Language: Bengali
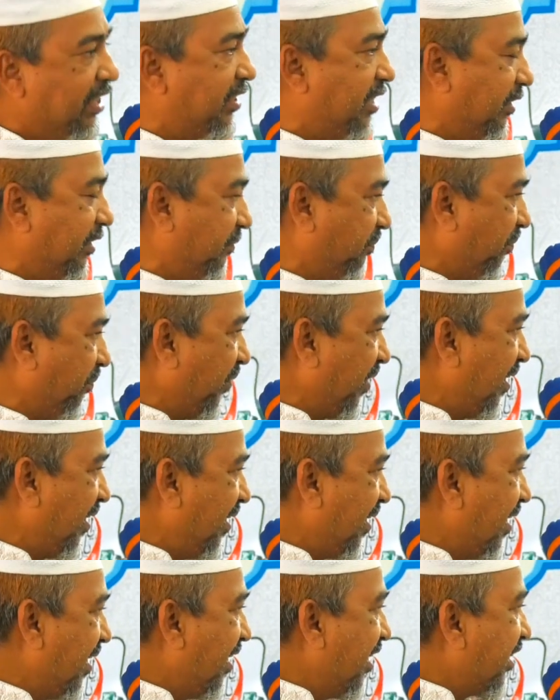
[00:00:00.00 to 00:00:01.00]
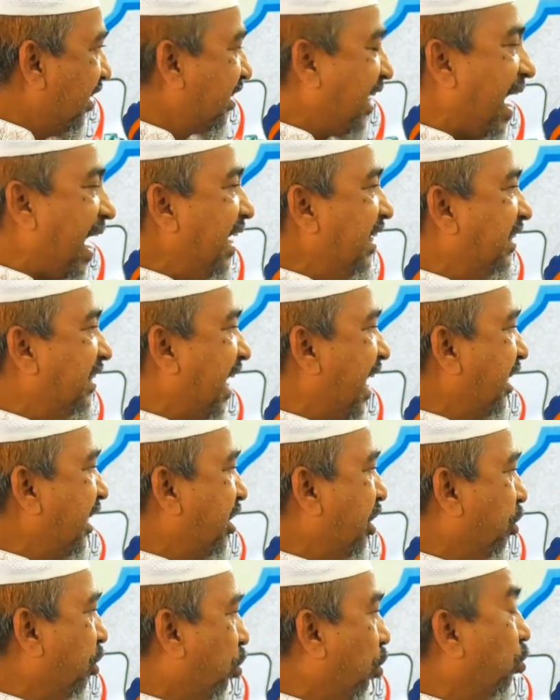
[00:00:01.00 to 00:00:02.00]
দিয়েছেন সাইনচাইজ
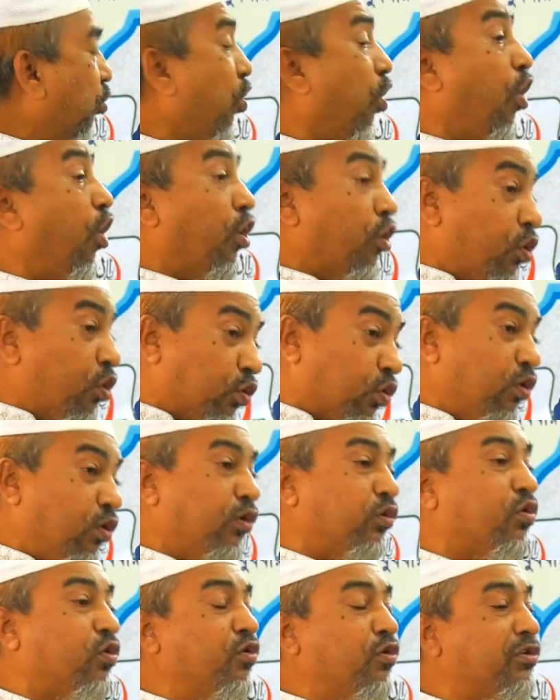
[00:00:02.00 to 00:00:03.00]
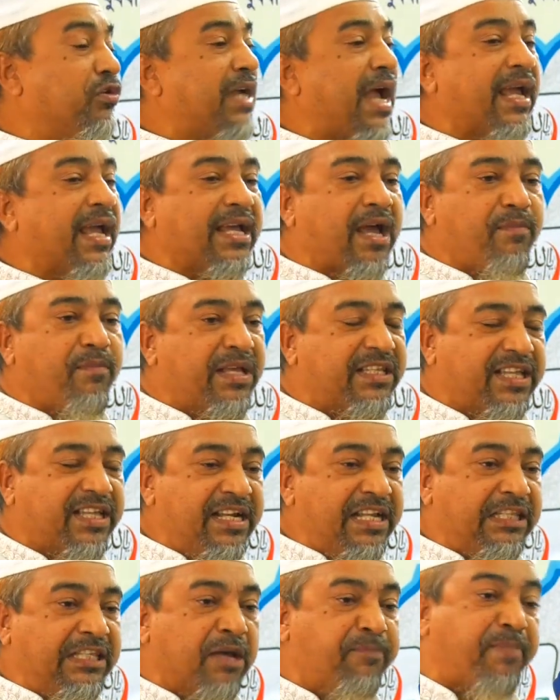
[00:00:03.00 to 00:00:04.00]
রিকুট অনুকূল কোনো জায়গা বেছে
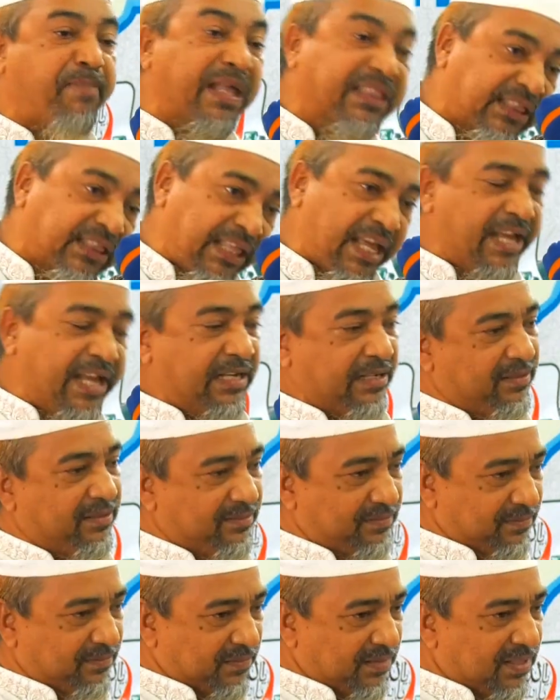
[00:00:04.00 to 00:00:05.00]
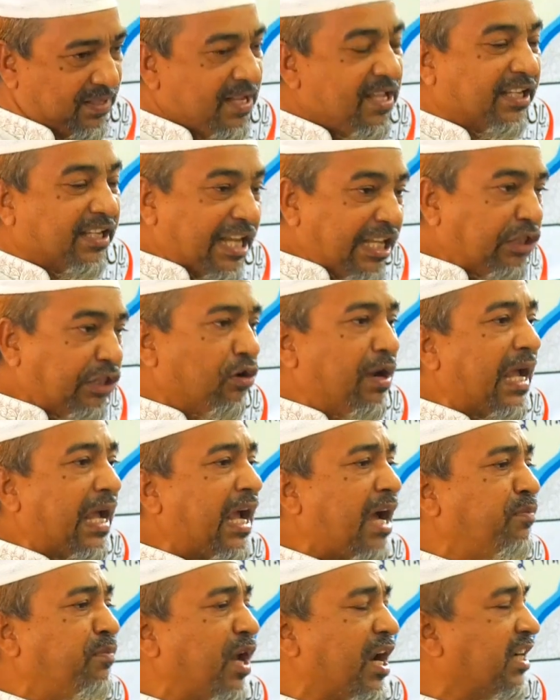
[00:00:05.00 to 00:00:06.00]
নিতে পারতেন কিন্তু
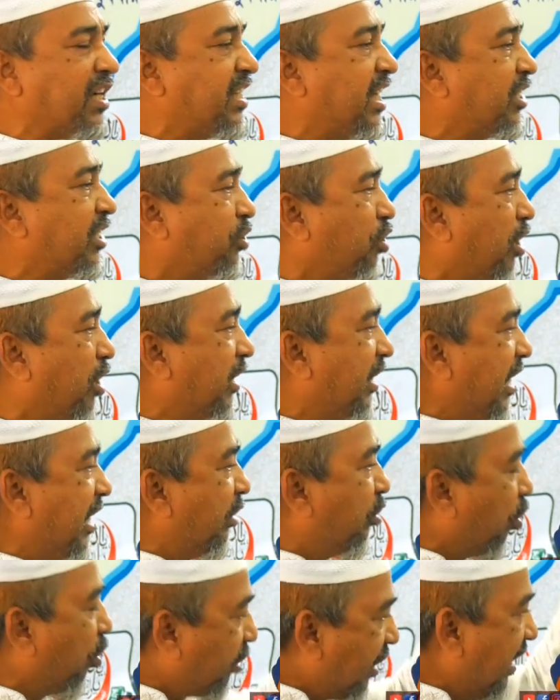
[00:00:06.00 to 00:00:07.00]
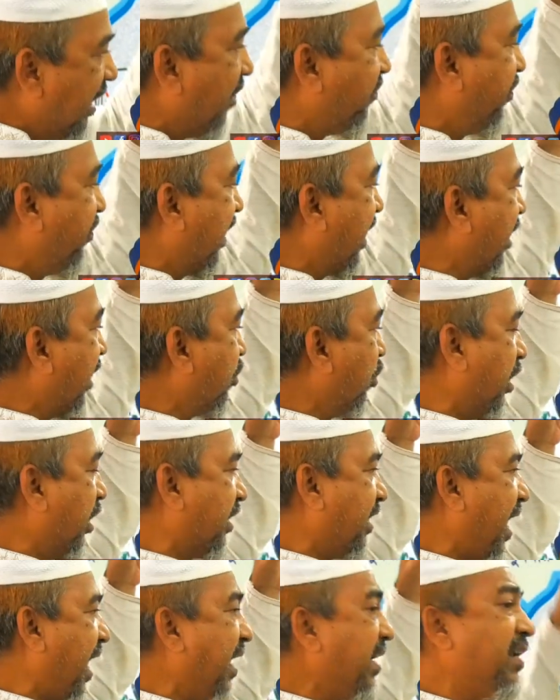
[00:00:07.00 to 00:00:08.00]
লেখাপড়া শেষ করে তিনি দক্ষিণ আফ্রিকায়
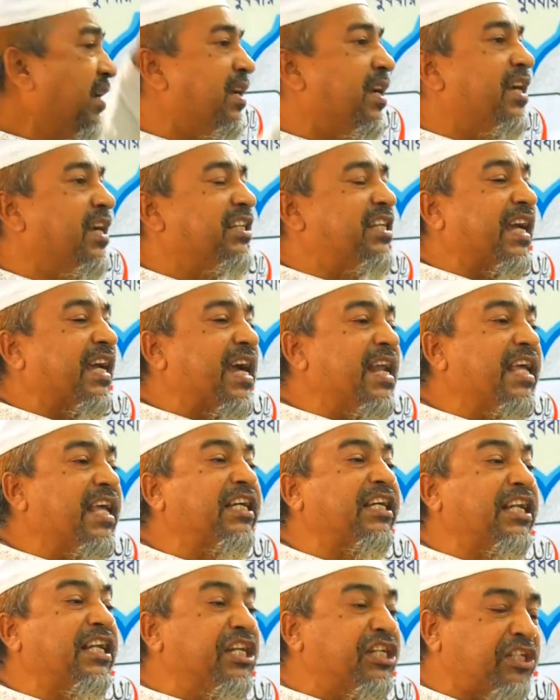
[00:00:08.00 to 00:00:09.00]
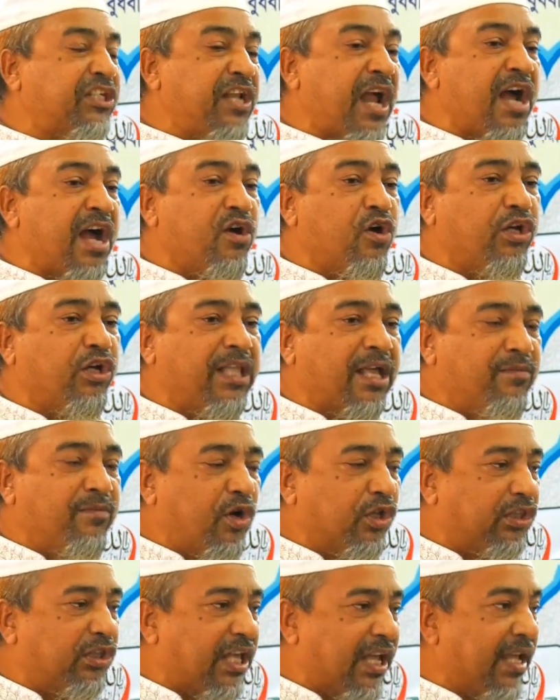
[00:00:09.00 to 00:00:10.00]
চলে যান সেখানে কৃষ্ণাঙ্গদের
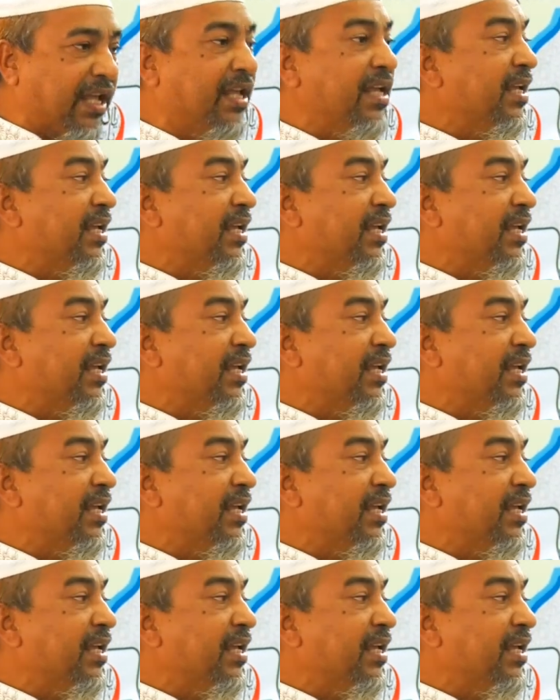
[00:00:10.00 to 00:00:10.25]
মধ্যে